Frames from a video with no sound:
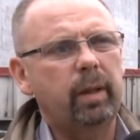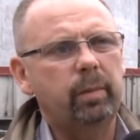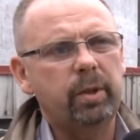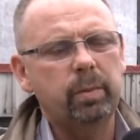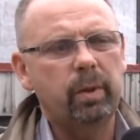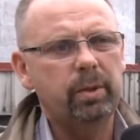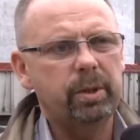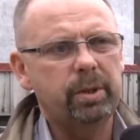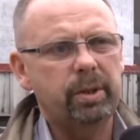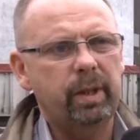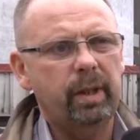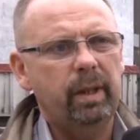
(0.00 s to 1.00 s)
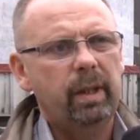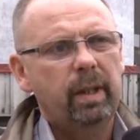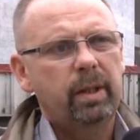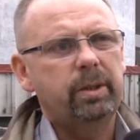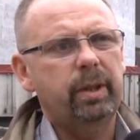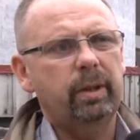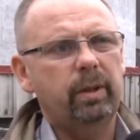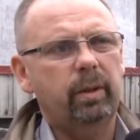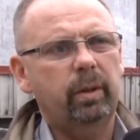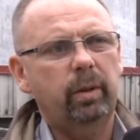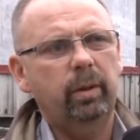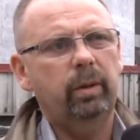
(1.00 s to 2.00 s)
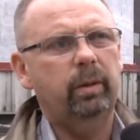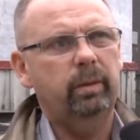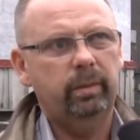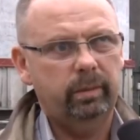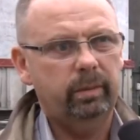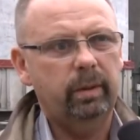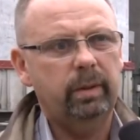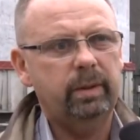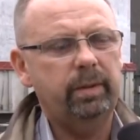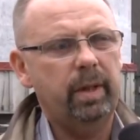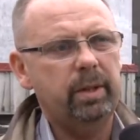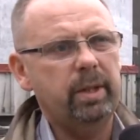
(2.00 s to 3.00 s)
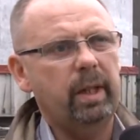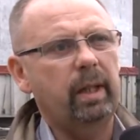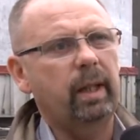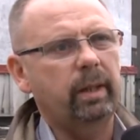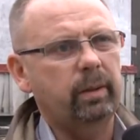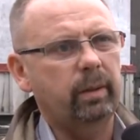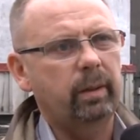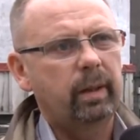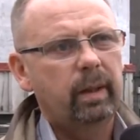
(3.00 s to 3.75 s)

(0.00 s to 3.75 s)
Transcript: Być może, że, że to odzwierciedla to.